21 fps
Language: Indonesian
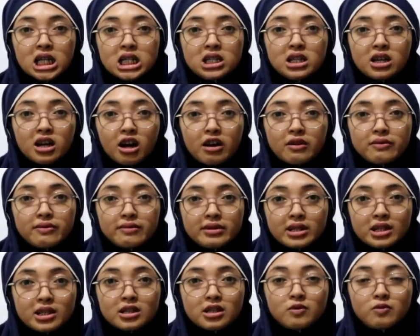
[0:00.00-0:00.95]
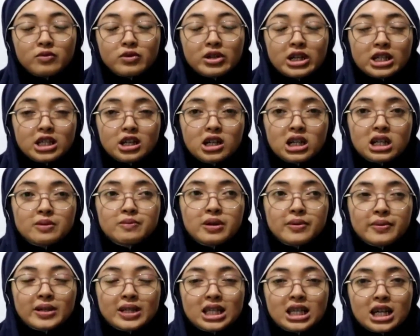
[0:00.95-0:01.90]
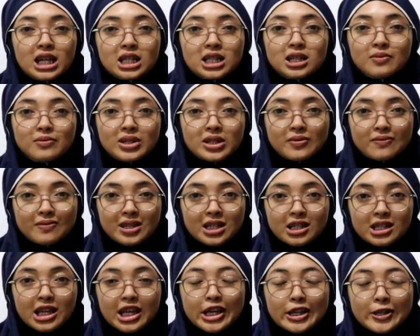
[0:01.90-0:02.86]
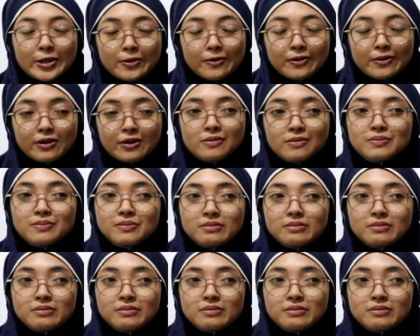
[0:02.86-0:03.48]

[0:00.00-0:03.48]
di cover semuanya oleh BPJS teman-teman kayak gitu